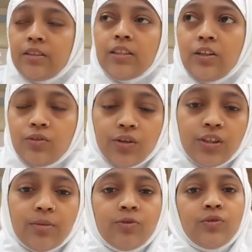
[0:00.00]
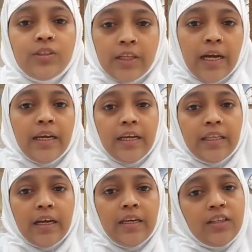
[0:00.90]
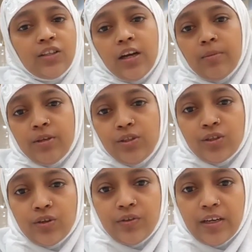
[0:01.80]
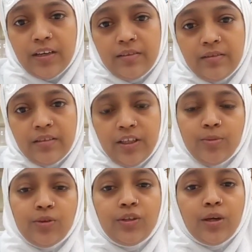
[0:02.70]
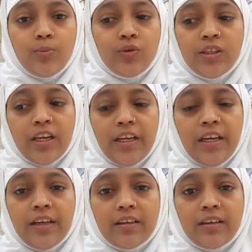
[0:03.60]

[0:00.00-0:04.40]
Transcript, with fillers: సంతోషం ఉందా లేదా అనేది గమనించుకోవాలి ఇప్పుడు డబ్బు ఉందని